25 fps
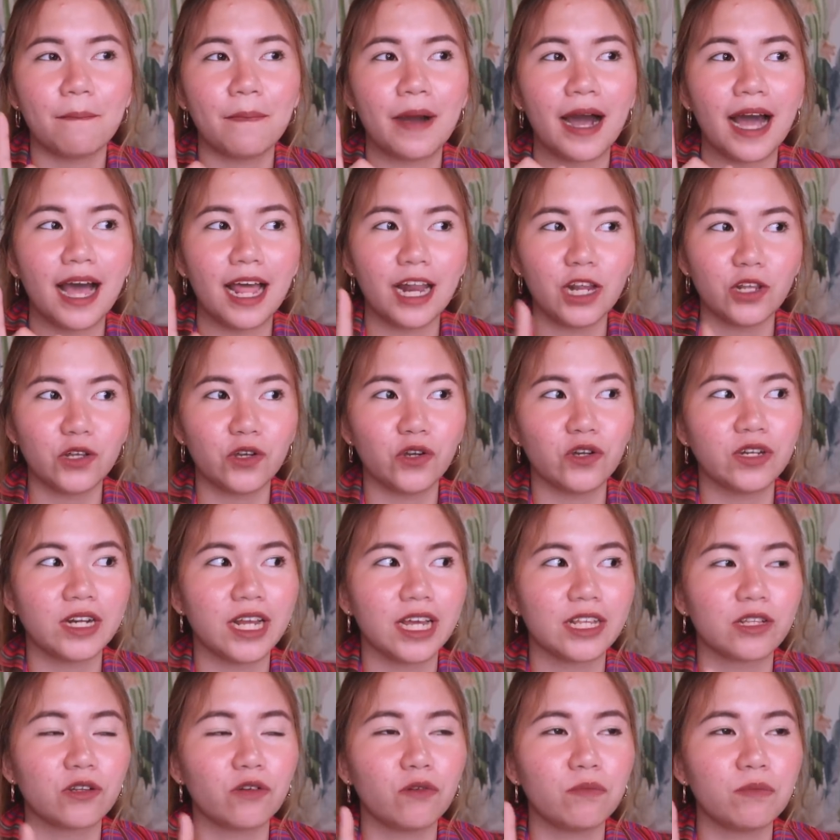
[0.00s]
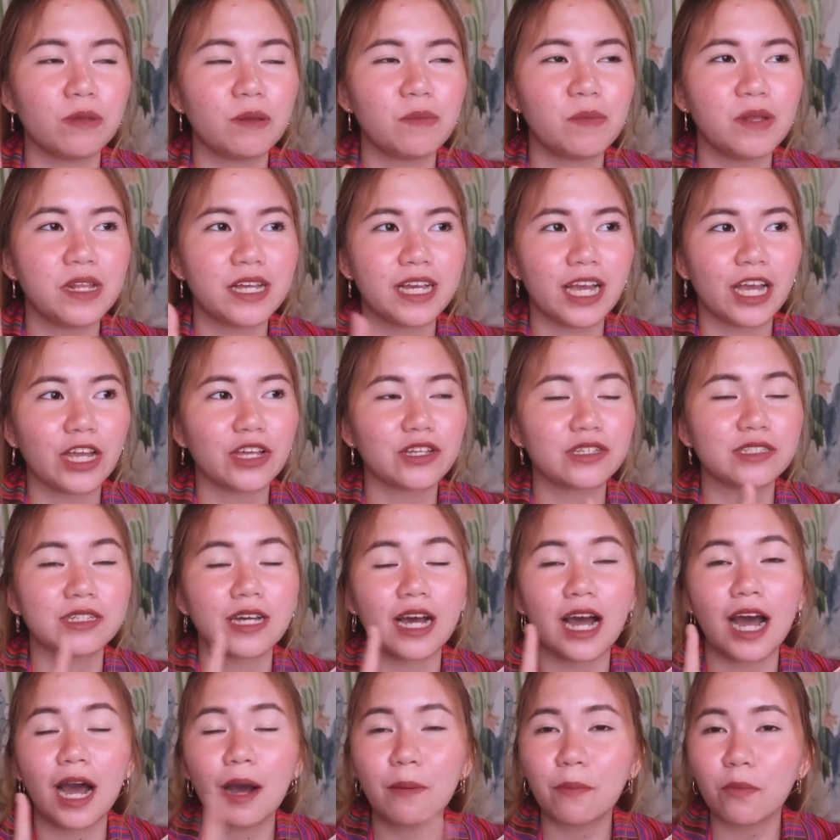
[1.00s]
mahal yon At kung bibili kayo
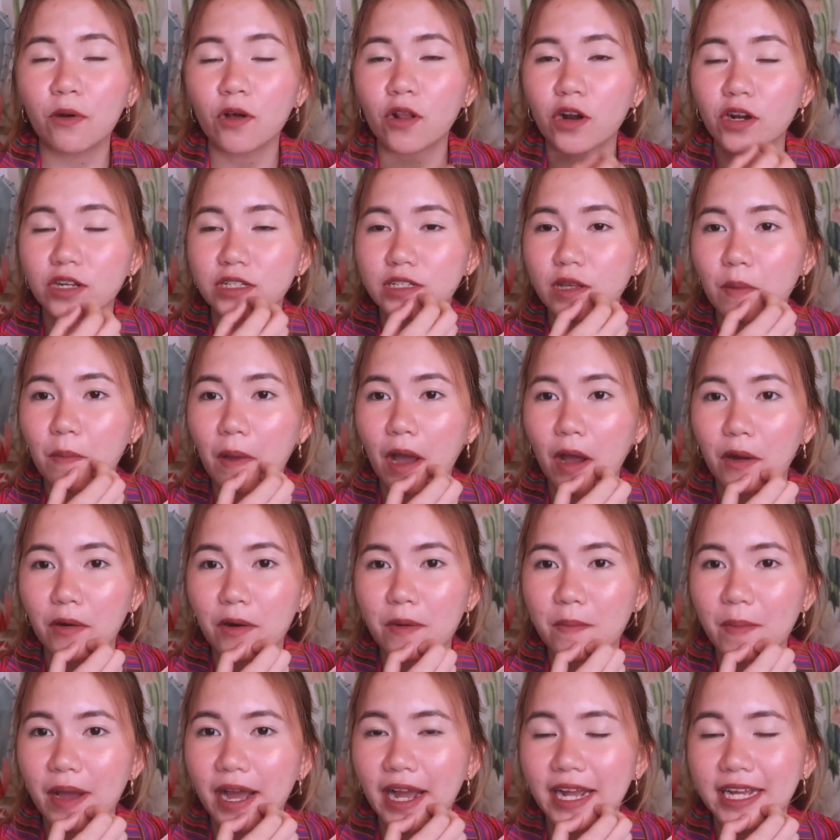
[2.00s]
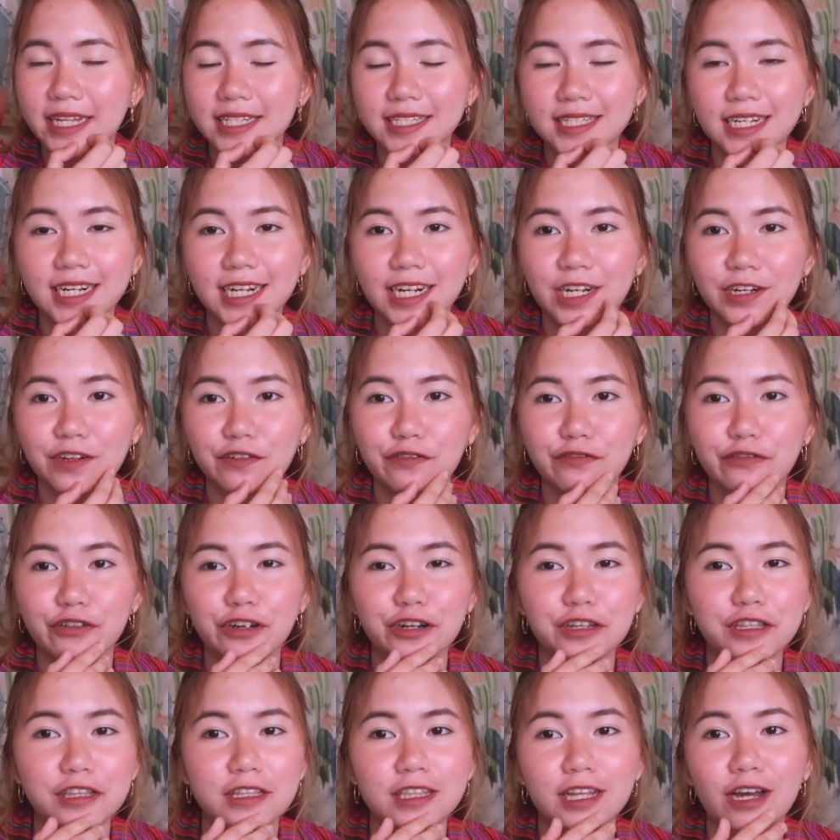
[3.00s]
sa Apple or sa Power Mac, it's around
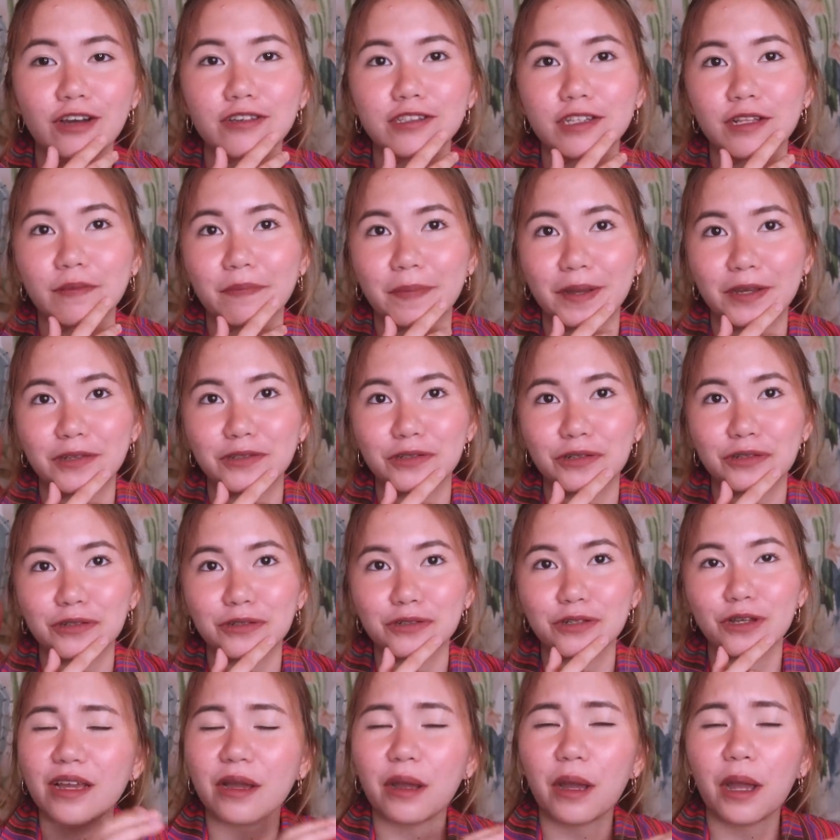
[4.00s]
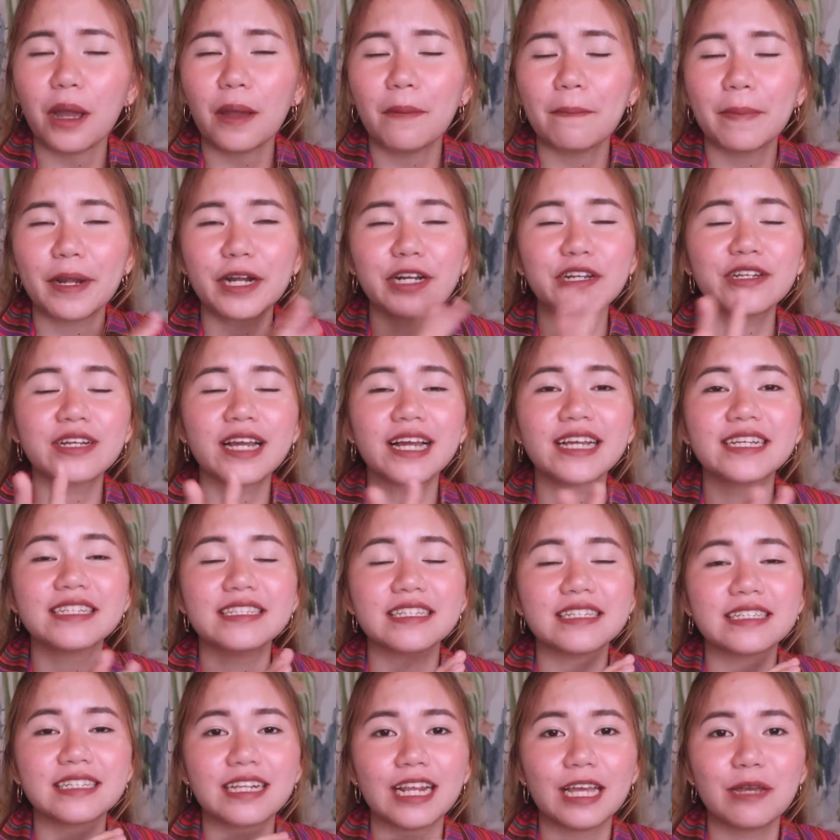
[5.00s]
40,000 pesos. Pero
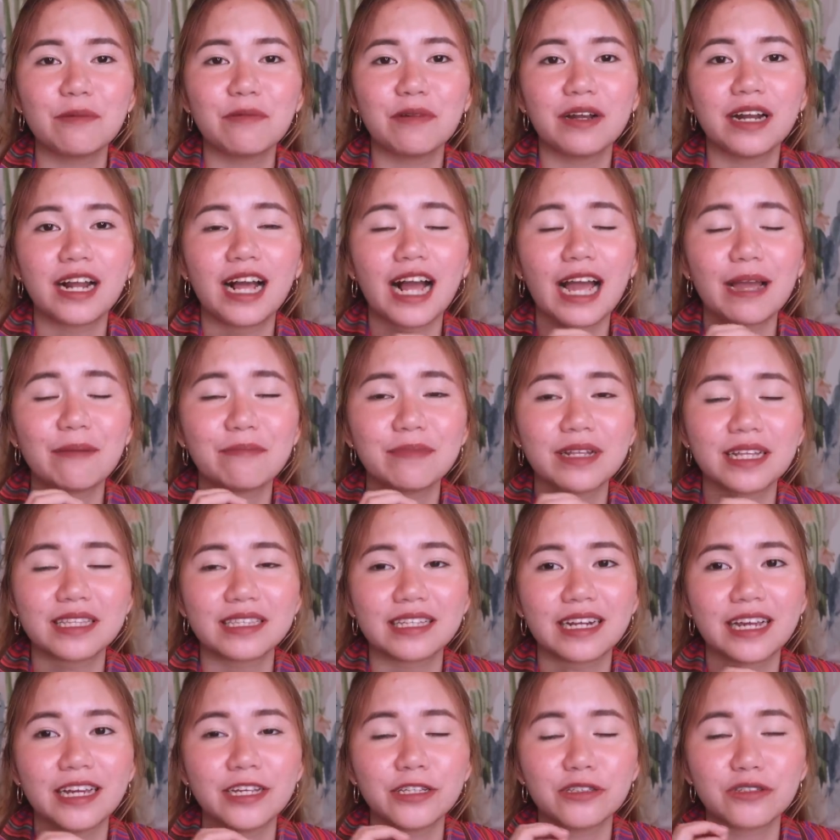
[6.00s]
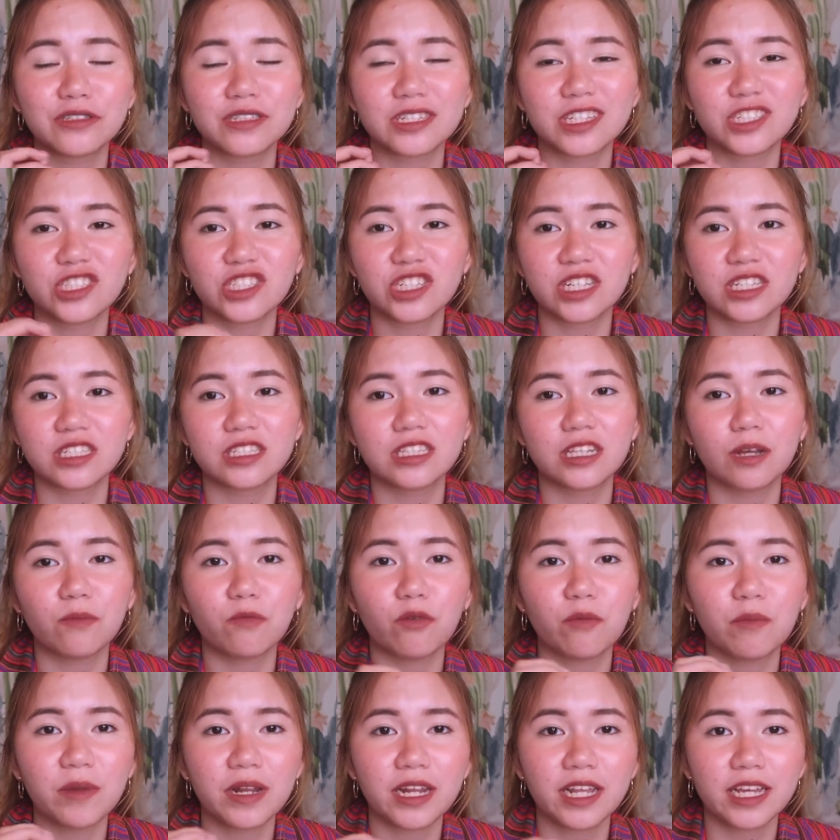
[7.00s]
guys, disclaimer lang, I'm not trying to suggest na
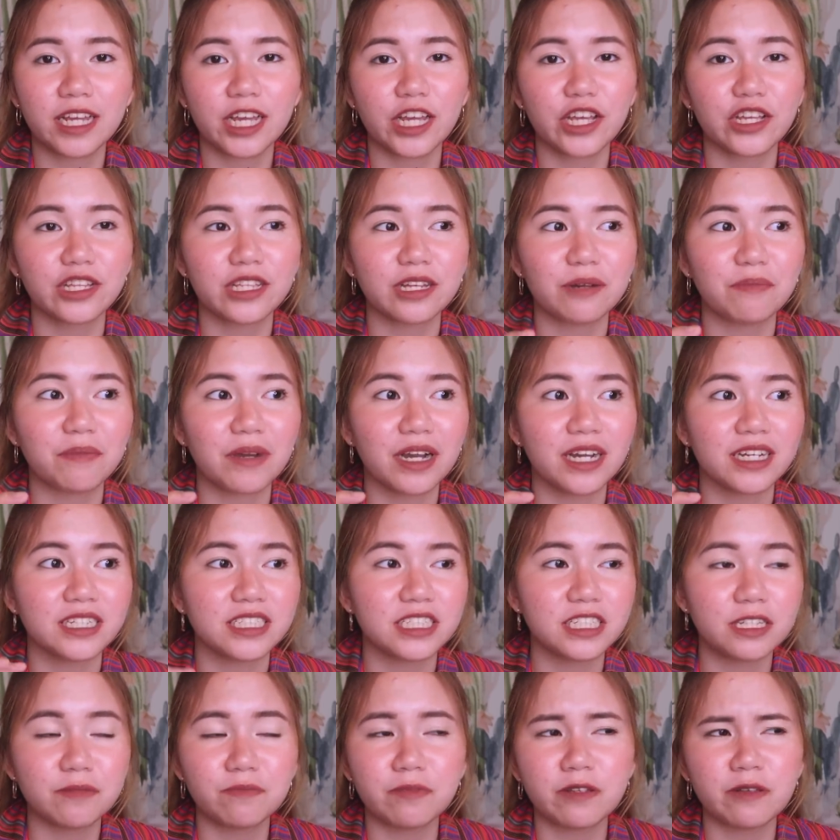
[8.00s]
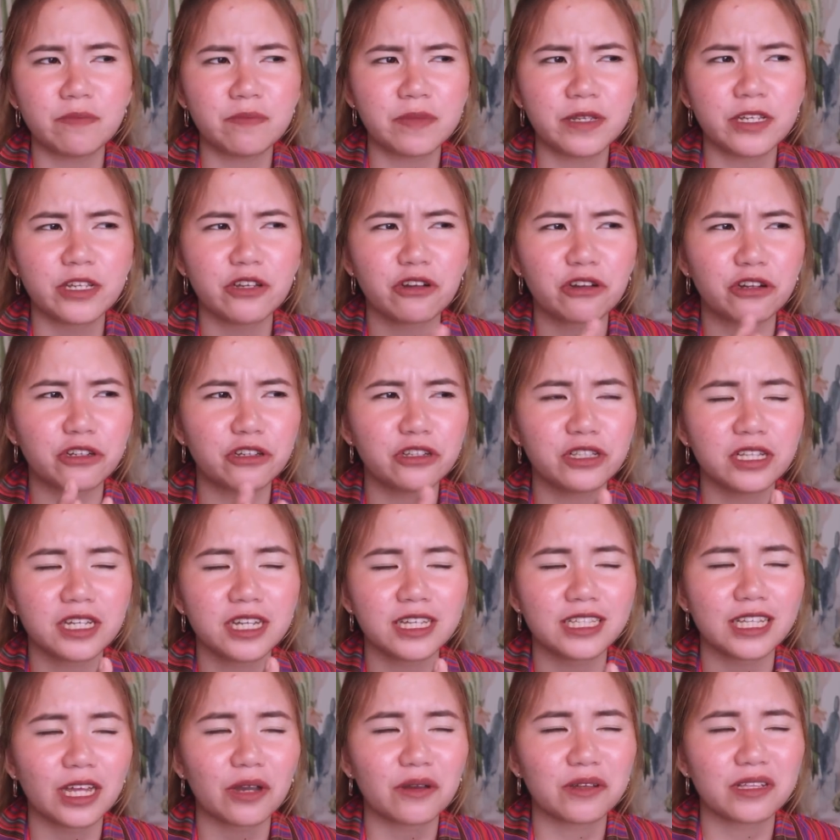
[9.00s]
bumili kayo ng mga GPP or yung
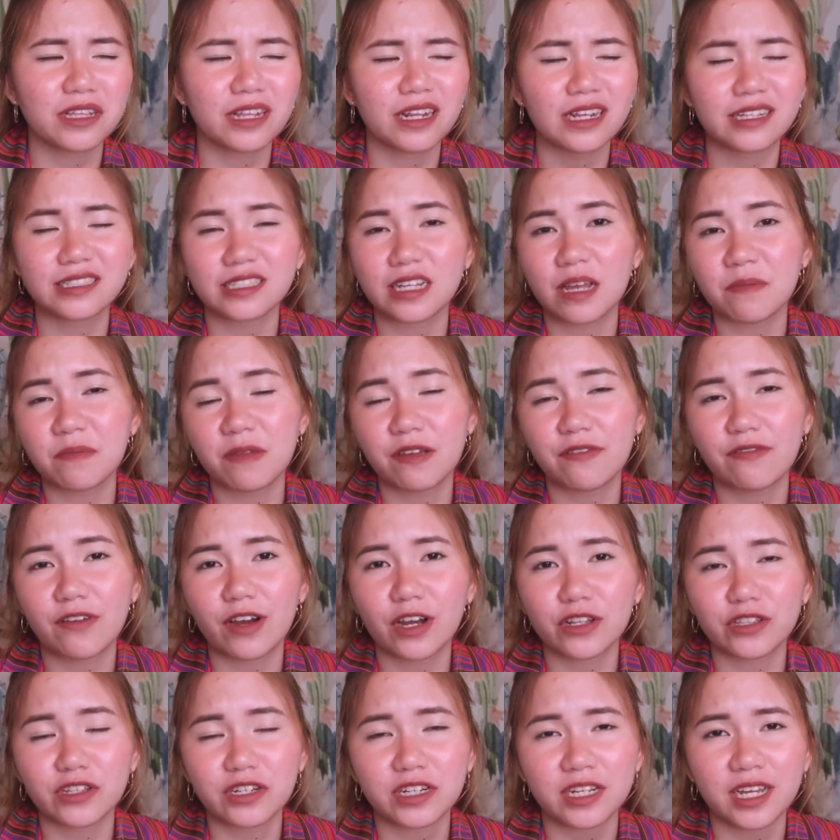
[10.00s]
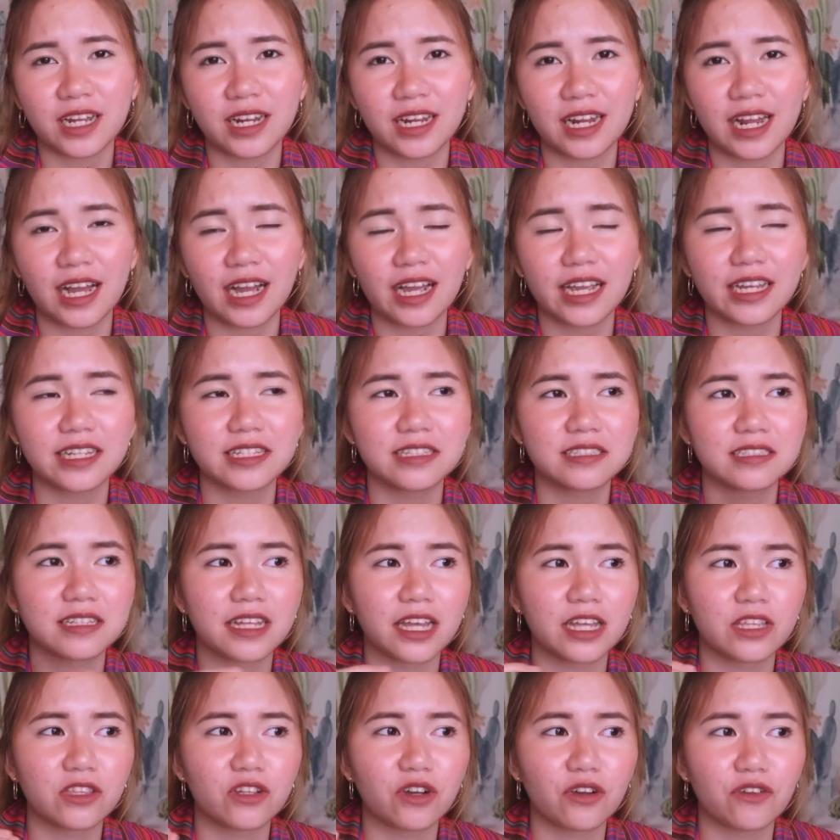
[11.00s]
tinatawag nilang semi-factory unlock
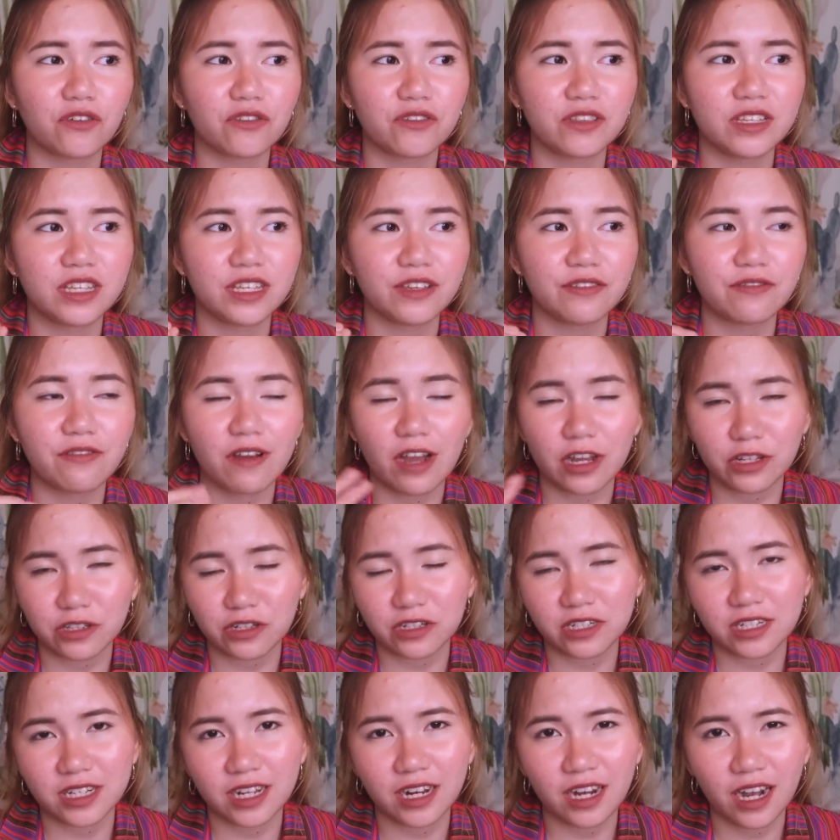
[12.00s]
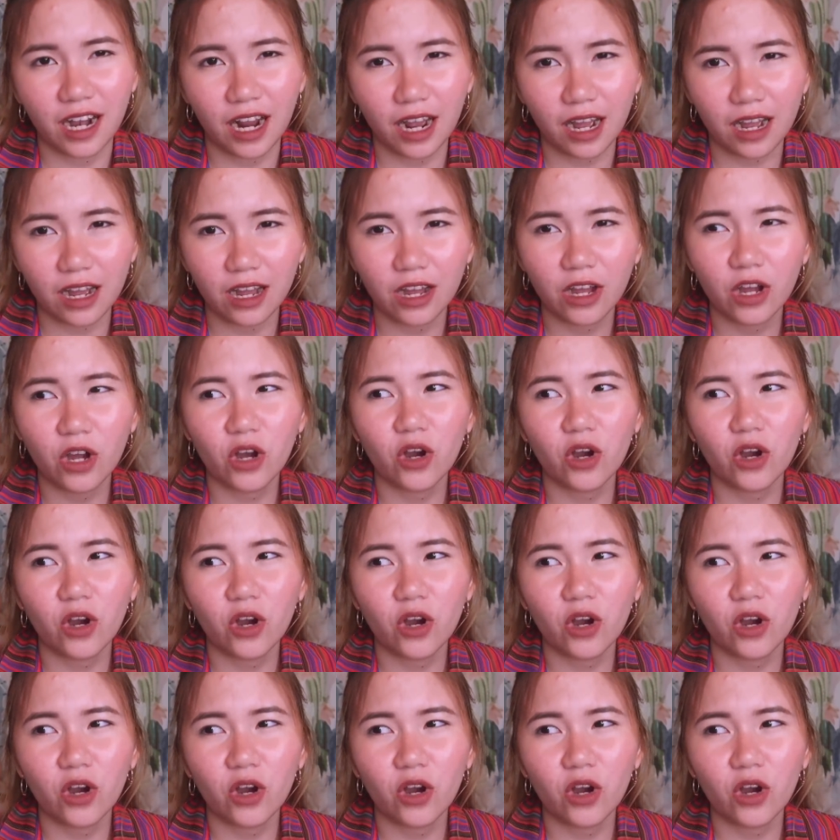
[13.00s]
instead of the factory unlock